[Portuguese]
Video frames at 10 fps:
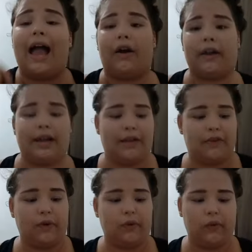Aí agora ela
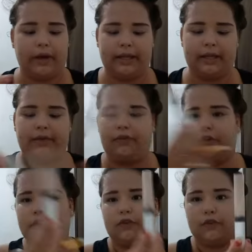vem com o
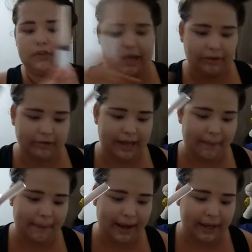corretivo, que eu vou usar o
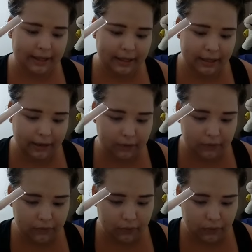da MAC. Eu
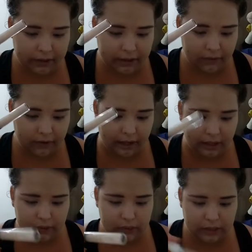não vi o corretivo que
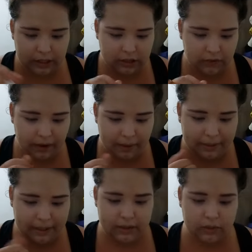ela usa, ela já foi
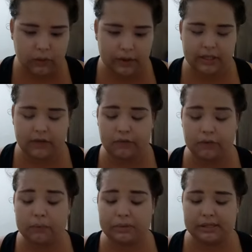aplicando o corretivo
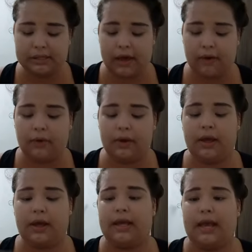no pincel.
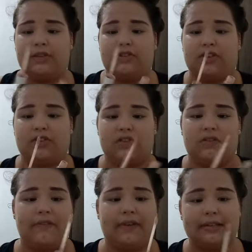E é isso que a gente
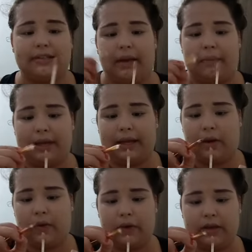vai fazer,
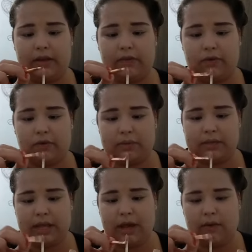aplicar o corretivo no
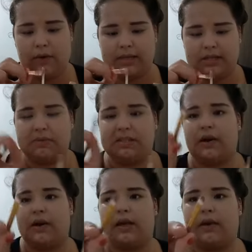pincel. Esse
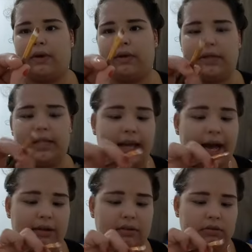pincel aqui é um língua de
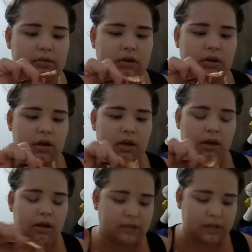gato,
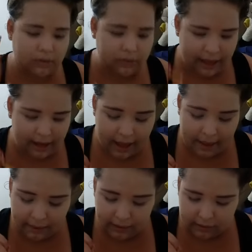sendo que o dela
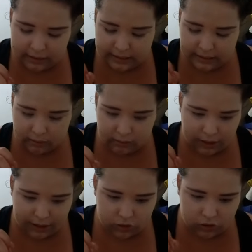é menorzinho,
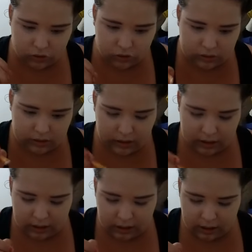eu acho, não
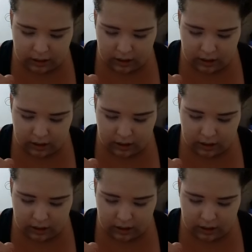sei.